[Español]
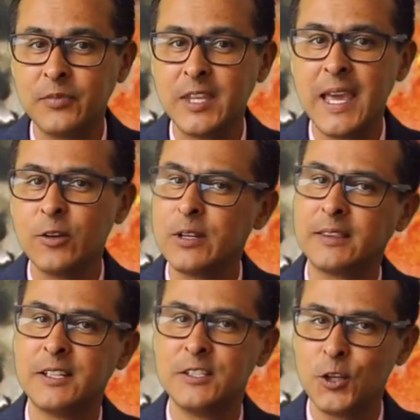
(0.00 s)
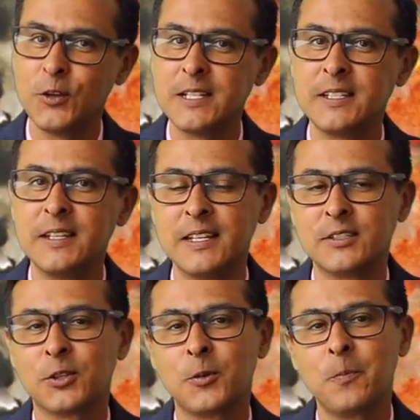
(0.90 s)
dieron atención al
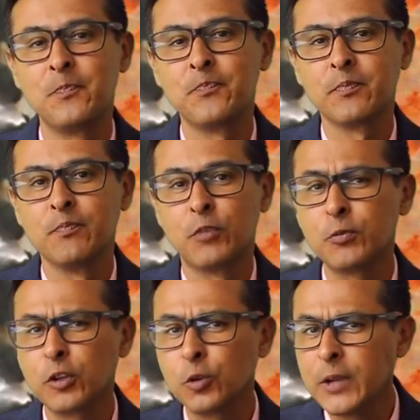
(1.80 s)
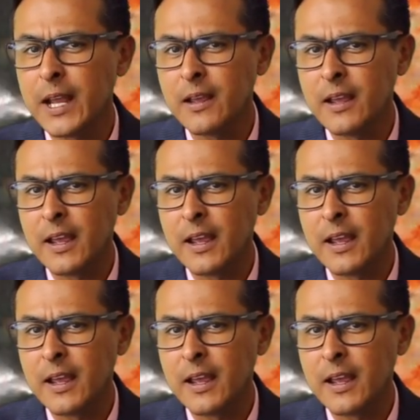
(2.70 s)
siniestro. Por fortuna,